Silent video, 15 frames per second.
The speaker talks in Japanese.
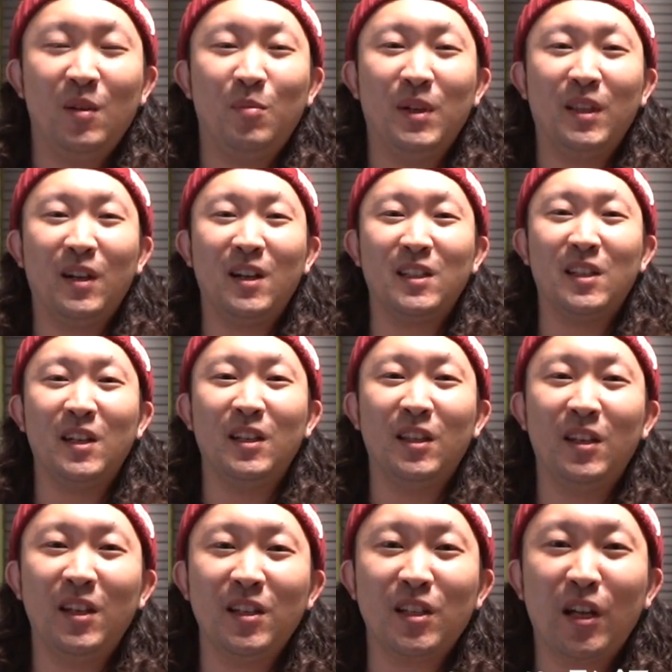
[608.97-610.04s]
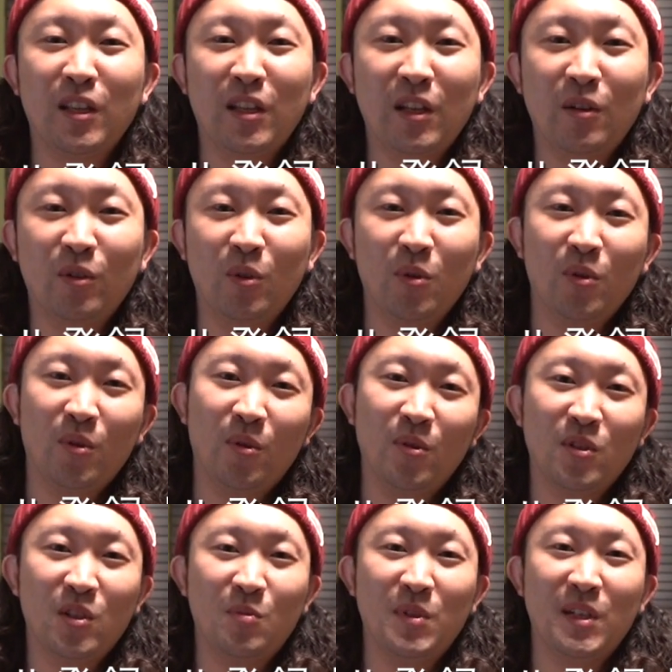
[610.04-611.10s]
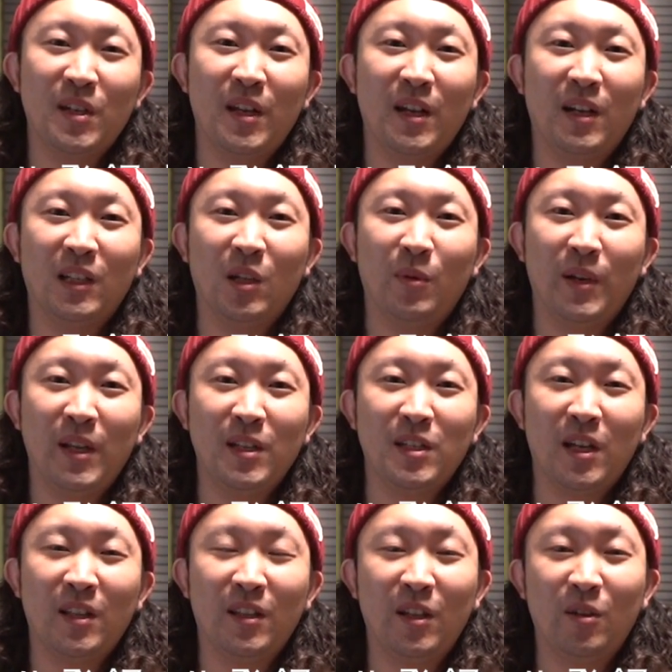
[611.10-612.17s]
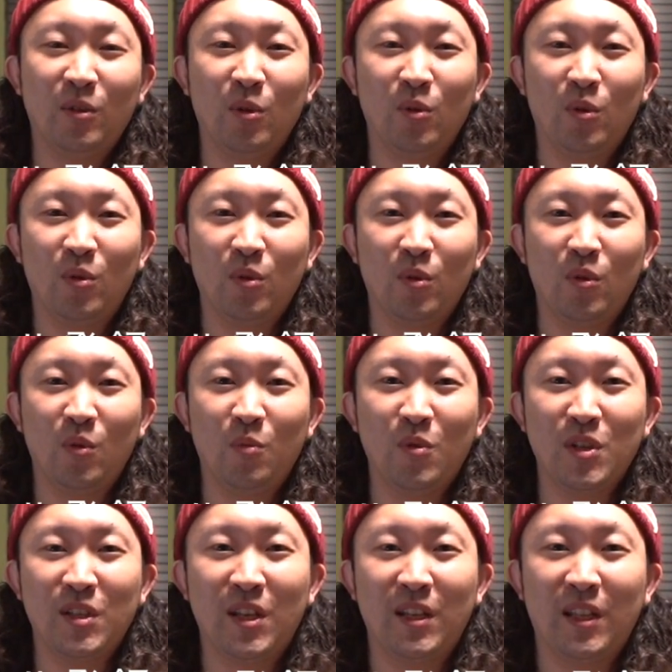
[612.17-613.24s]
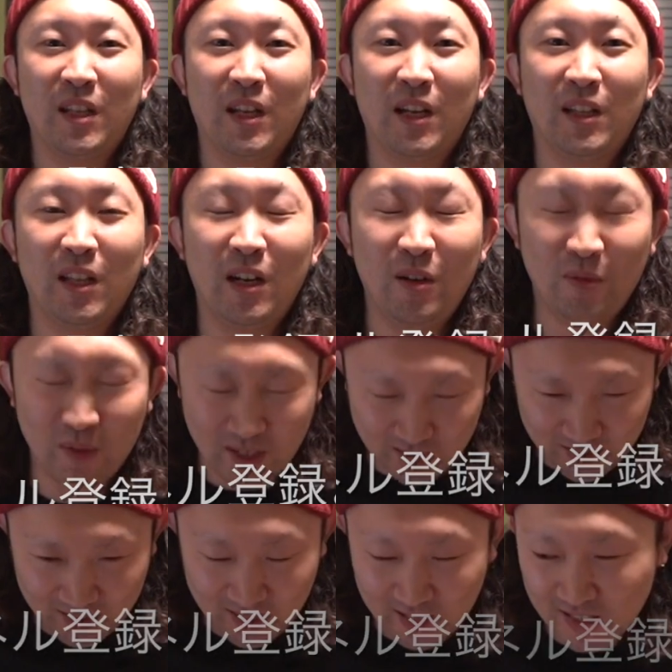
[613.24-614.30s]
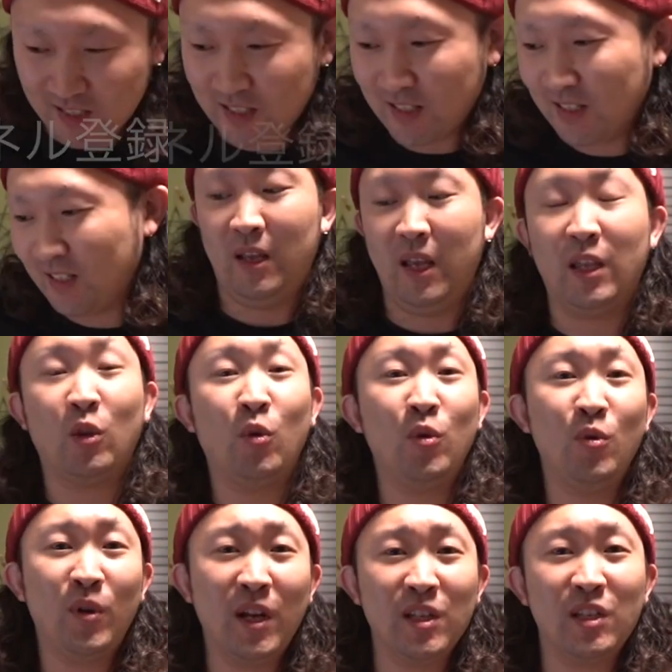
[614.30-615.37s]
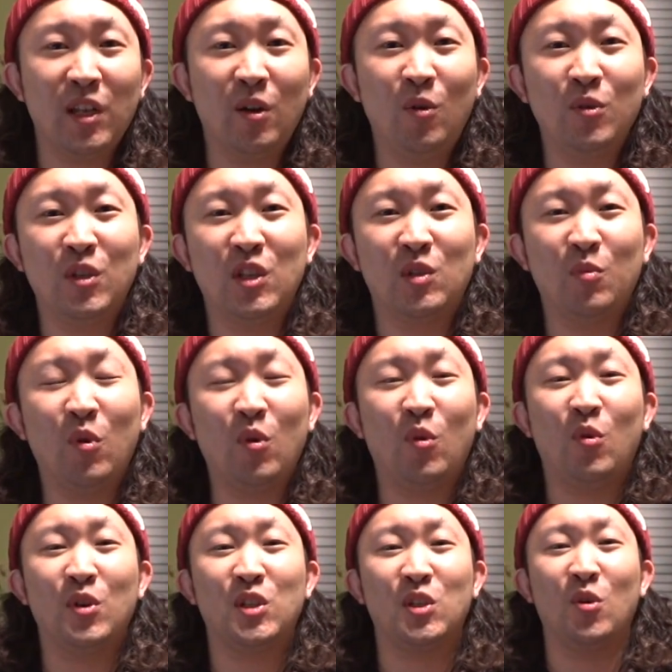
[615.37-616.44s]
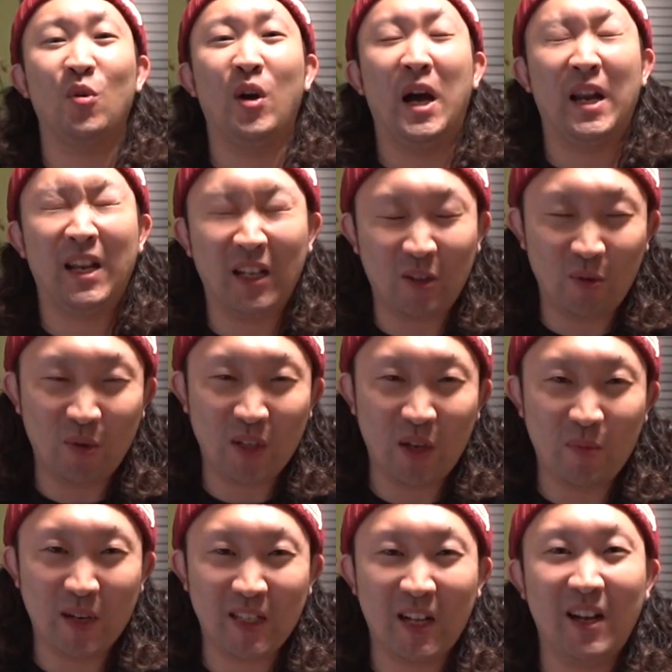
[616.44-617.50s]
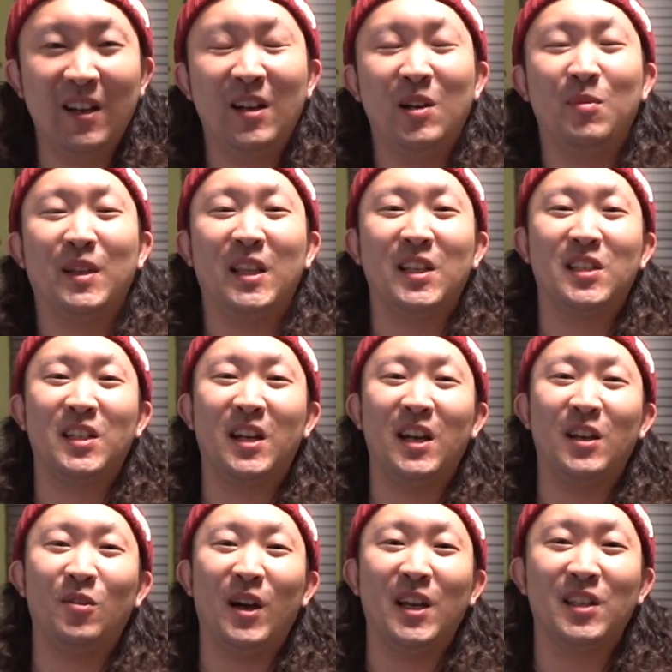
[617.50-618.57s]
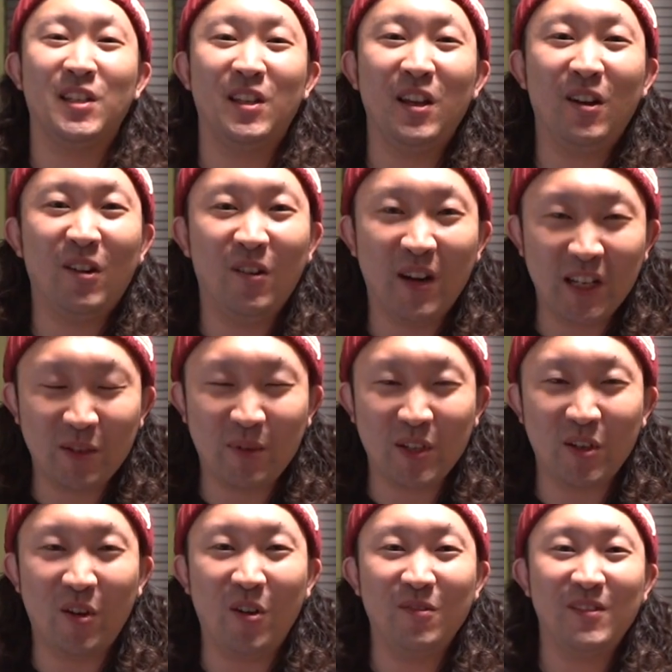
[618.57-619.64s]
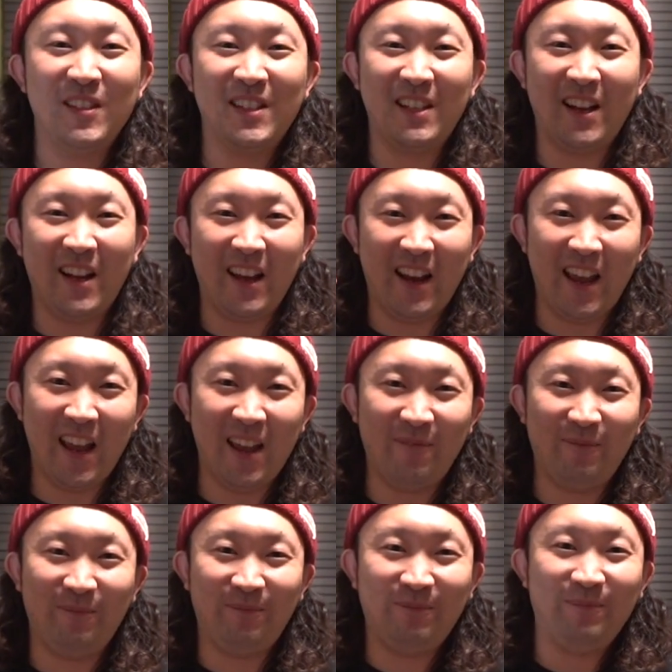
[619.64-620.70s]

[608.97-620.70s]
また重ねてね、チャンネル登録お済みじゃない方はね、チャンネル登録の方もしていただけたら嬉しいです。えという感じで本日もご視聴ありがとうございました。また次回の配信でお会いしましょう。したっけね